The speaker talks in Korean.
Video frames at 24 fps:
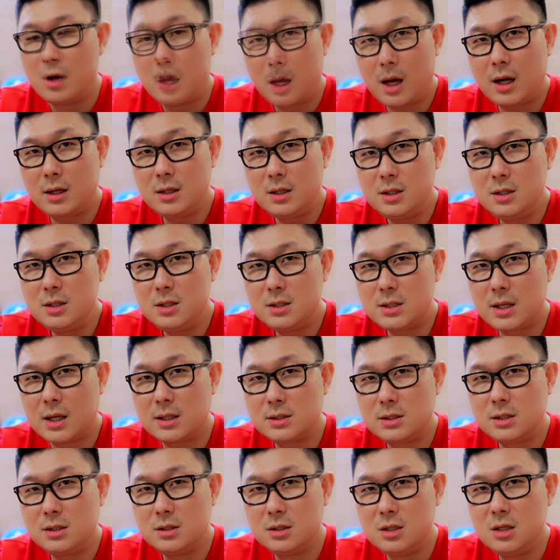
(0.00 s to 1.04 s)
할인이
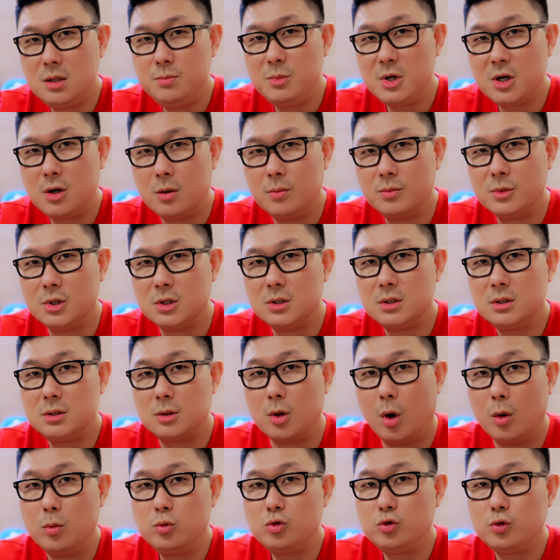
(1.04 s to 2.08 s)
사실 의미가 없는
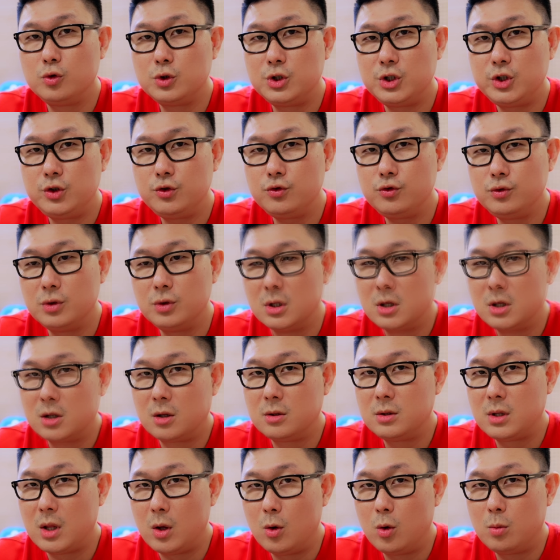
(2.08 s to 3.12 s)
너무도 쉬운
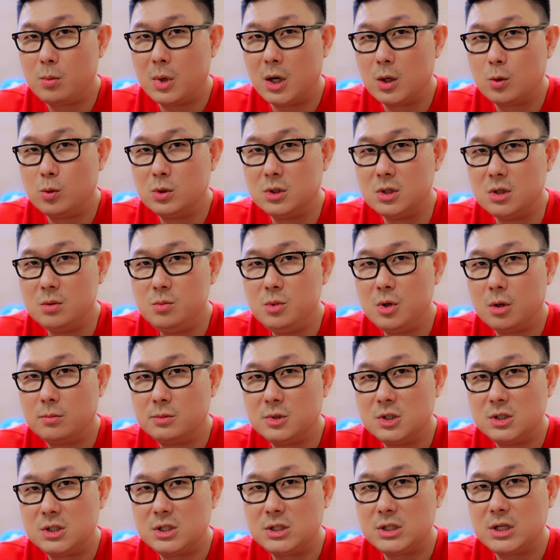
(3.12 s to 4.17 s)
그런 내용 말고 의미
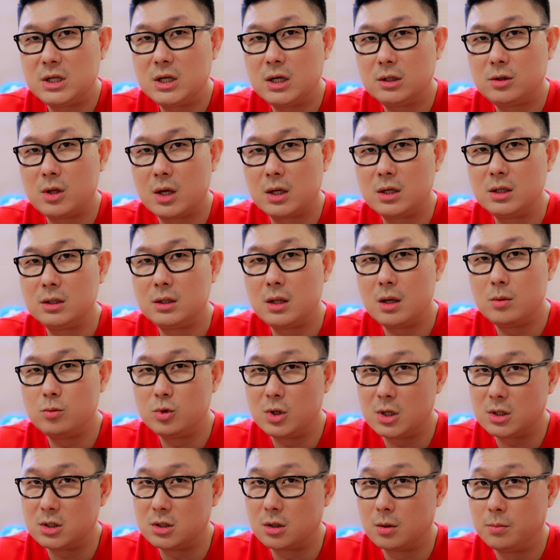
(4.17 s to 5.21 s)
없는 시기가 됐기
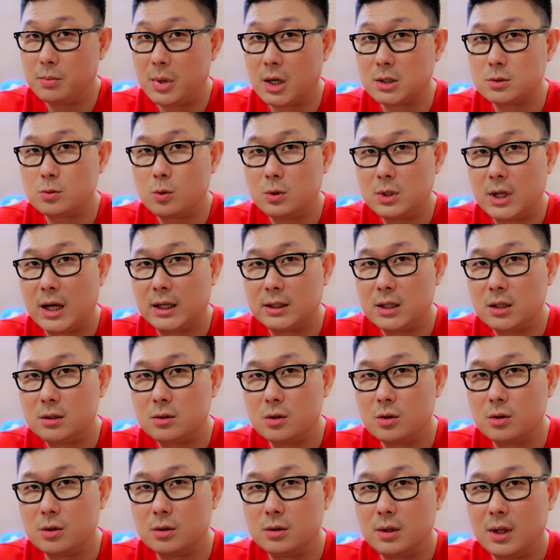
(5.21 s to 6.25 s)
때문에 그런 방송을 안
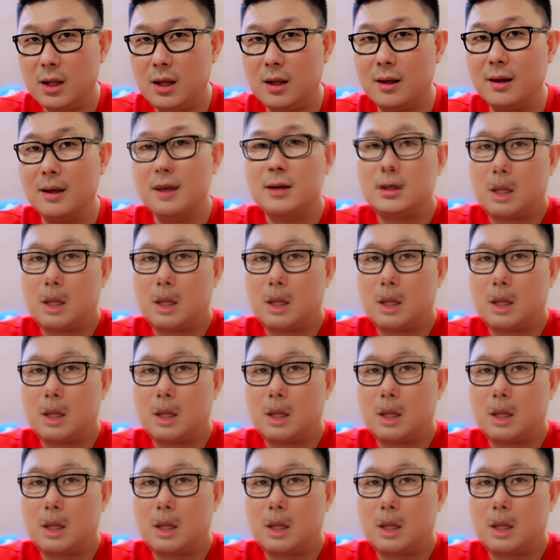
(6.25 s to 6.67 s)
했던 건데